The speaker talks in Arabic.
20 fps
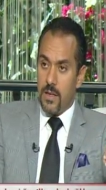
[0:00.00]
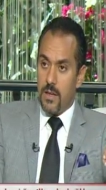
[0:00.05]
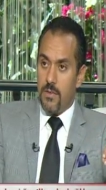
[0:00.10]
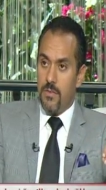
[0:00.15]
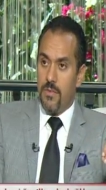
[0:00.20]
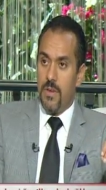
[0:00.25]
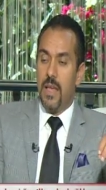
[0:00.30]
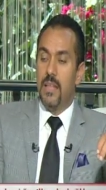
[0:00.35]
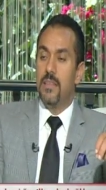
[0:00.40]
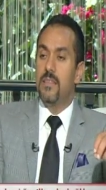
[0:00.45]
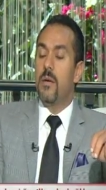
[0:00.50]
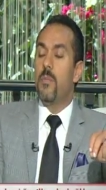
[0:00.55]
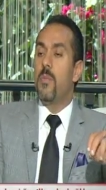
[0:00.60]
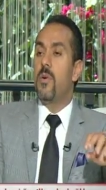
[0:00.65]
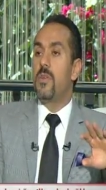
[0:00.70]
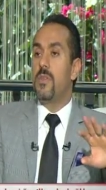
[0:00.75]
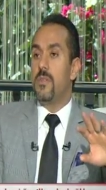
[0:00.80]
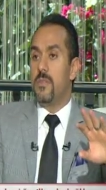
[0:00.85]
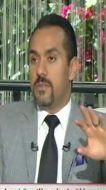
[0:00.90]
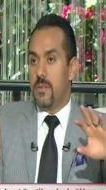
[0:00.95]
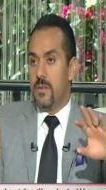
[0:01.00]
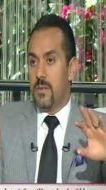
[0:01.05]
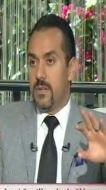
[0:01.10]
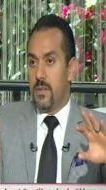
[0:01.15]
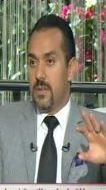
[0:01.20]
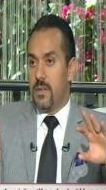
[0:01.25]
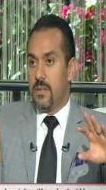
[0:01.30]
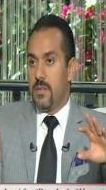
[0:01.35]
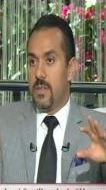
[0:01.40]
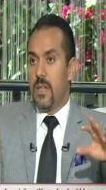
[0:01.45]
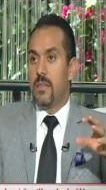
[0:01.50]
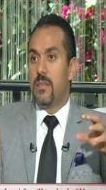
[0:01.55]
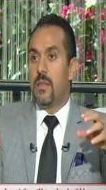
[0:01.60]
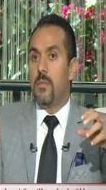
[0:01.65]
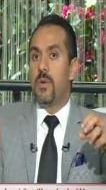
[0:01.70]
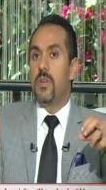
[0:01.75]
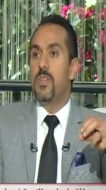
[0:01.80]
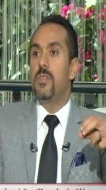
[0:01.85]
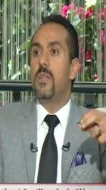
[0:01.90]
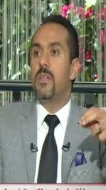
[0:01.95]
فانت مريض ده انت
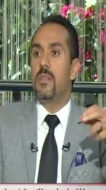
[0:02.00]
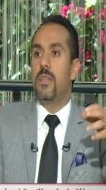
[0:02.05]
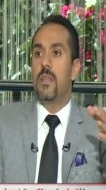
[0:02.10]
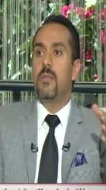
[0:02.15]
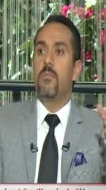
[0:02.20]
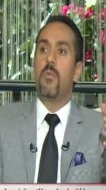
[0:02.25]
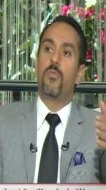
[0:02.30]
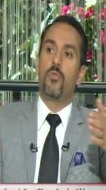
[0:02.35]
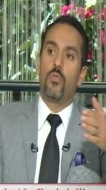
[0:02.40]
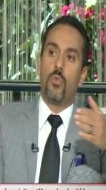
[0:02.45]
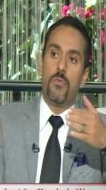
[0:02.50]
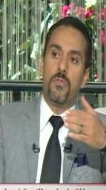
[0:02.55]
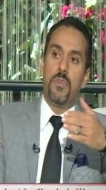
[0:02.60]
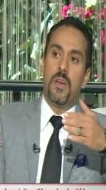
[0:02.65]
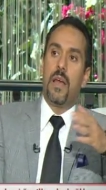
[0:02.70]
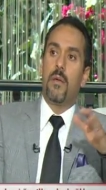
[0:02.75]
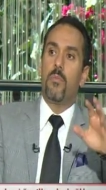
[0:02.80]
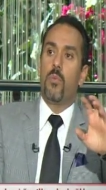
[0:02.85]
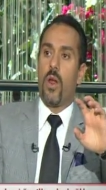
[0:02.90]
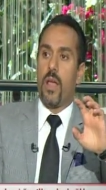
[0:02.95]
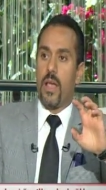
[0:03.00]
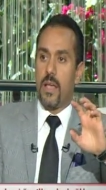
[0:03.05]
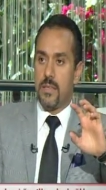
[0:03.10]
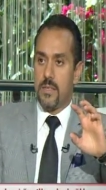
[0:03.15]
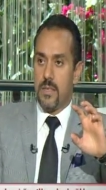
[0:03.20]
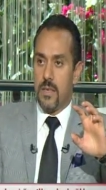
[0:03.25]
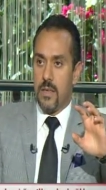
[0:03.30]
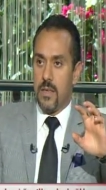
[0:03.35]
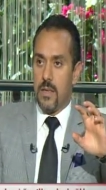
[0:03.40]
مريض ده انت المفروض تكون في العنايه المركزه